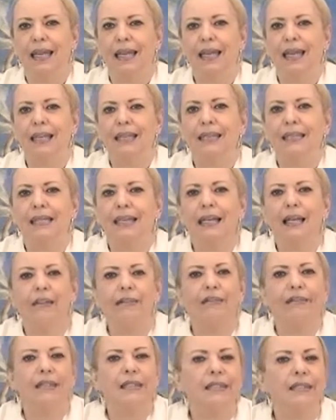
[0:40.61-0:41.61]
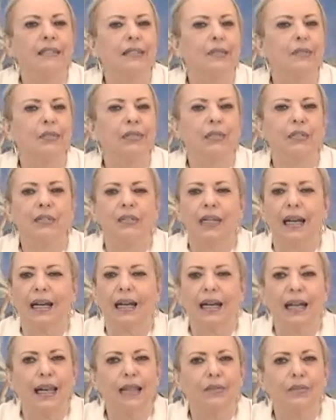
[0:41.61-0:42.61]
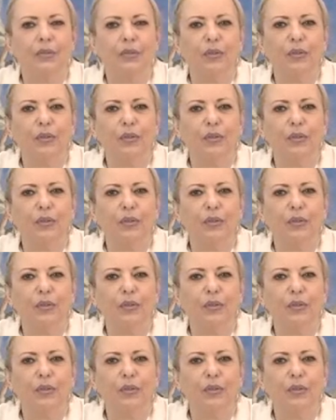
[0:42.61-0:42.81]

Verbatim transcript: ele se levanta do seu sagrado